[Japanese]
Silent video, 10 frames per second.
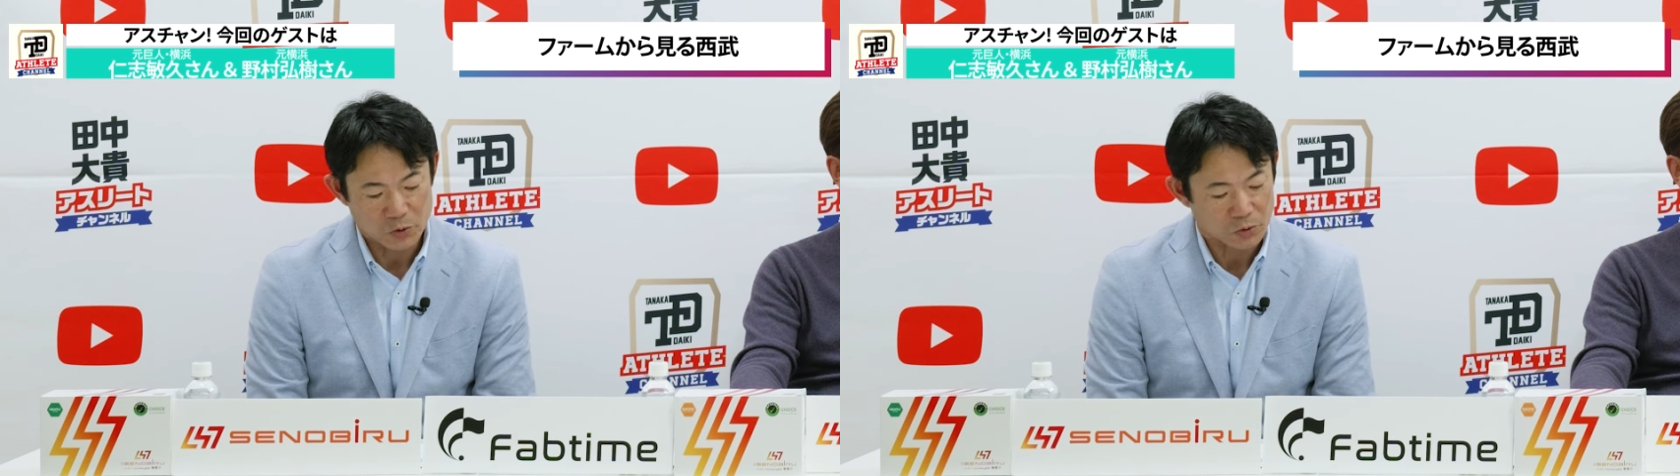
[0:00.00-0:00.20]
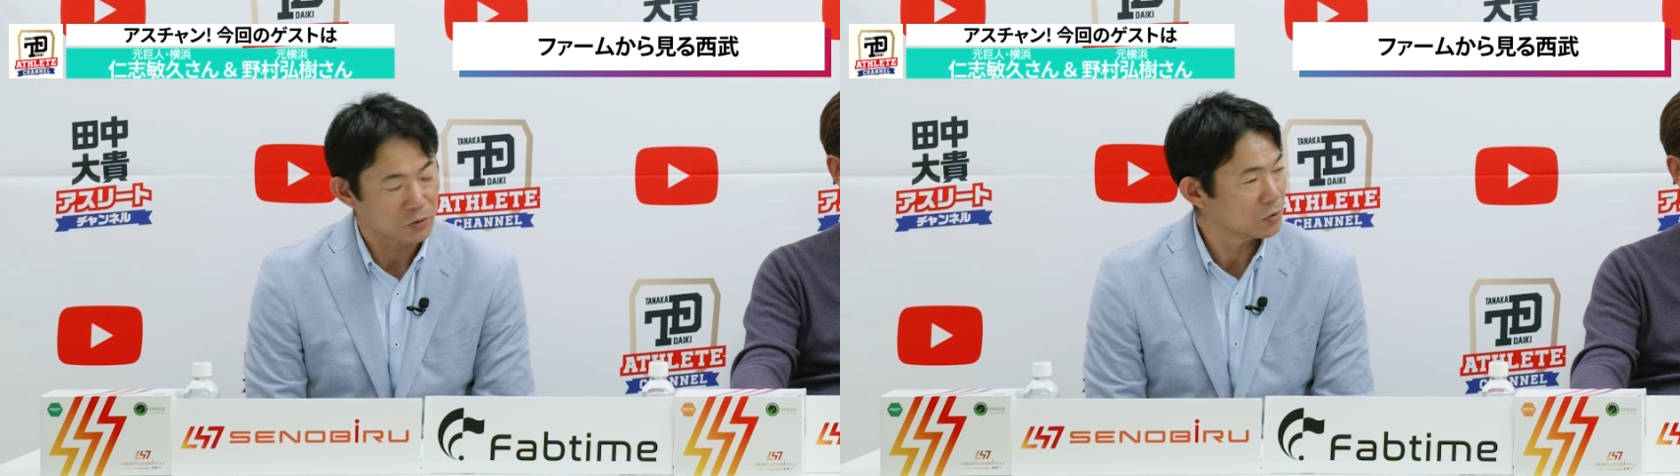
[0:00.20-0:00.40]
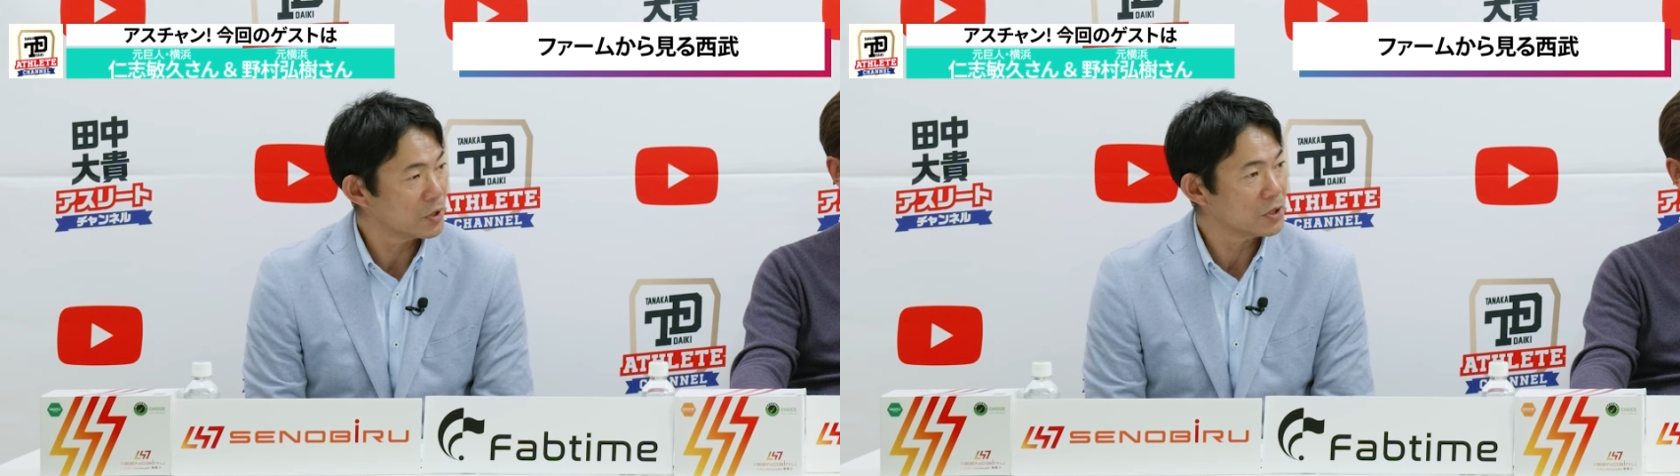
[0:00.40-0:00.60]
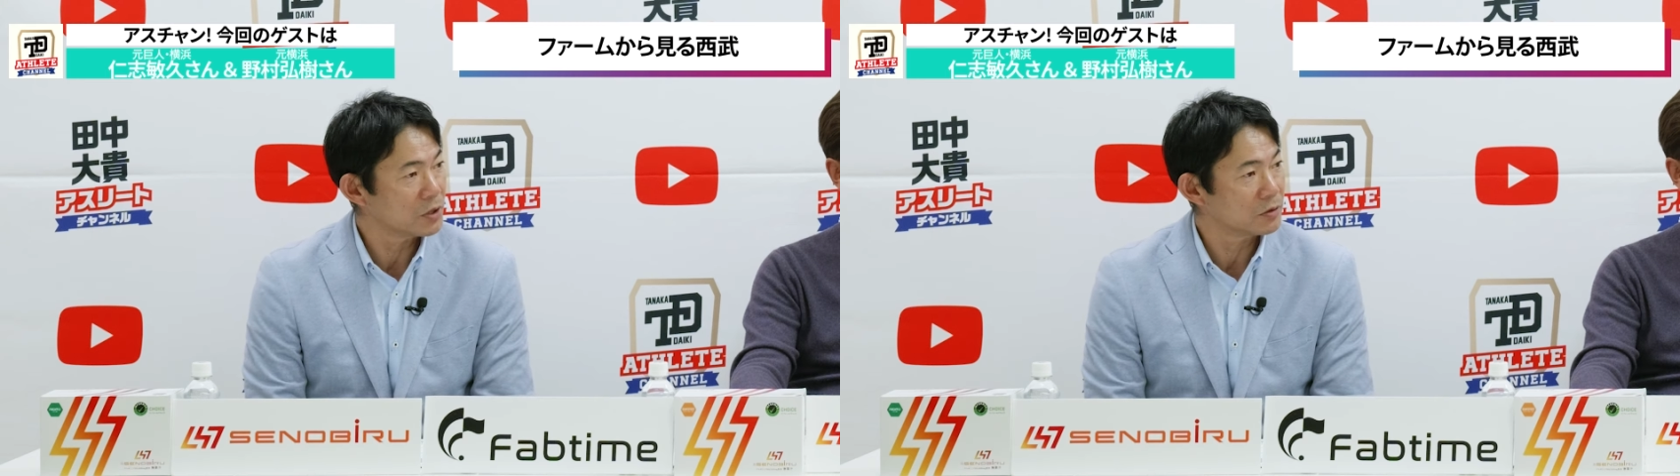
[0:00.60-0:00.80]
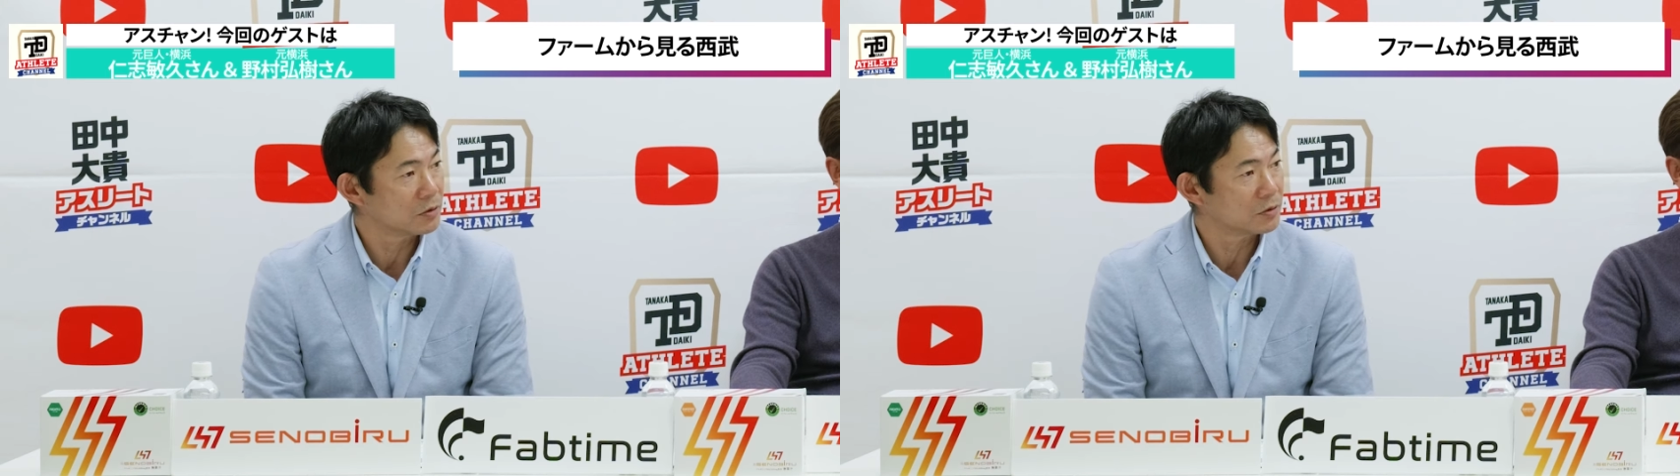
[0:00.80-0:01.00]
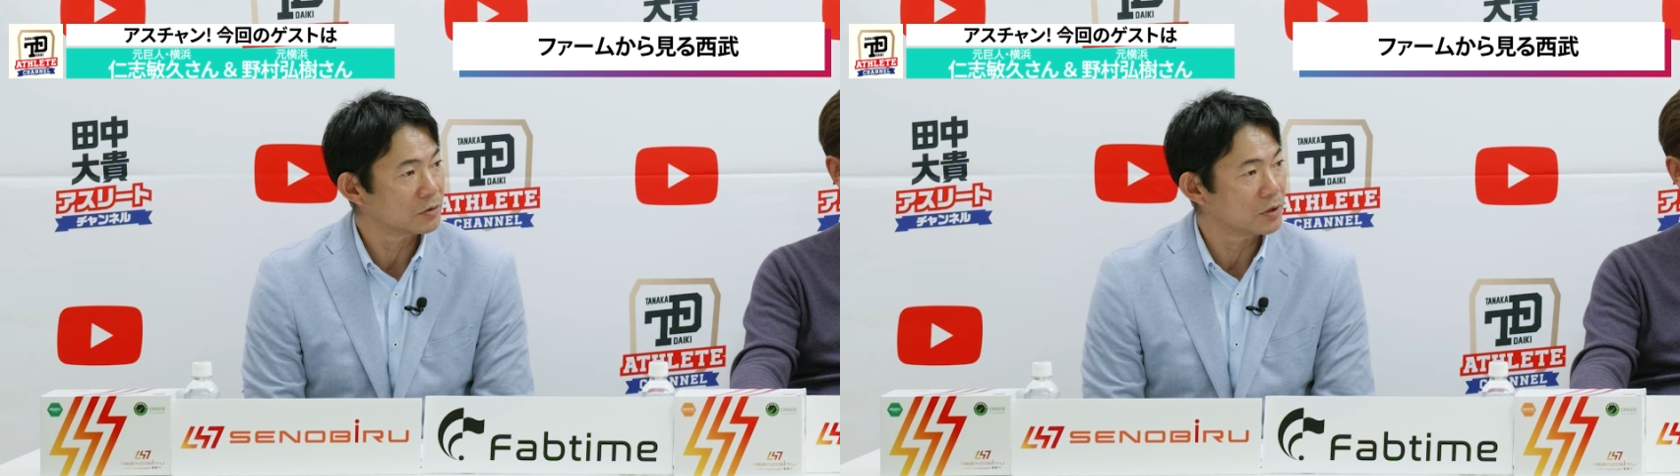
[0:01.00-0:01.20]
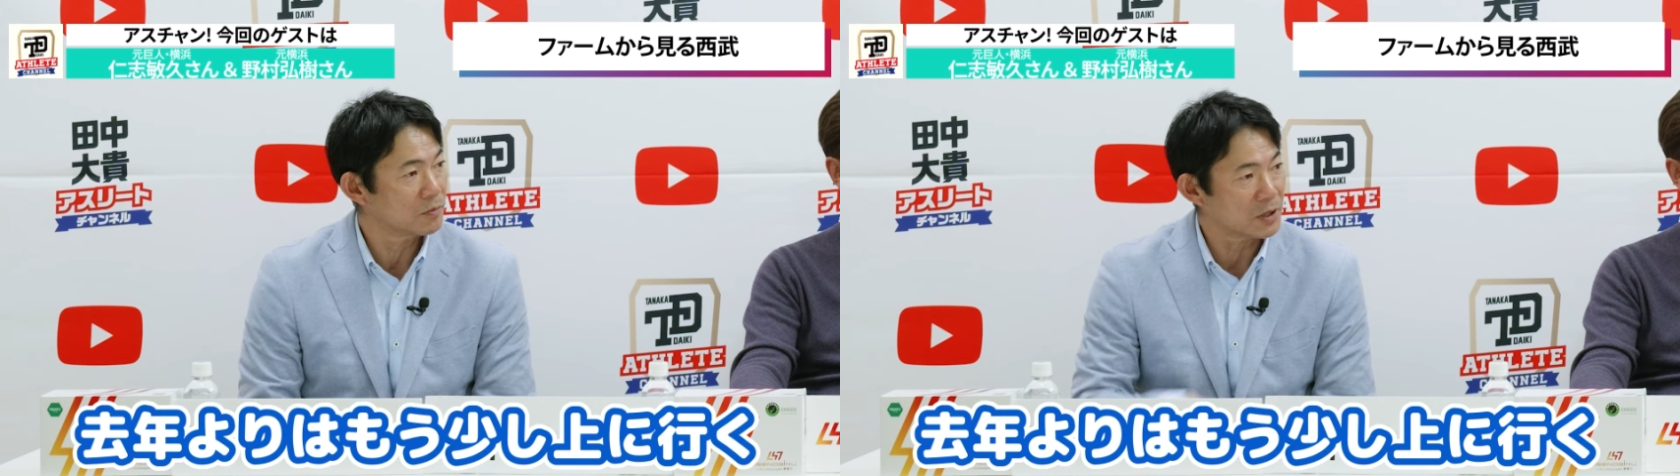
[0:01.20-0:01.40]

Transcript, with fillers: うちょっと上に行くっていう、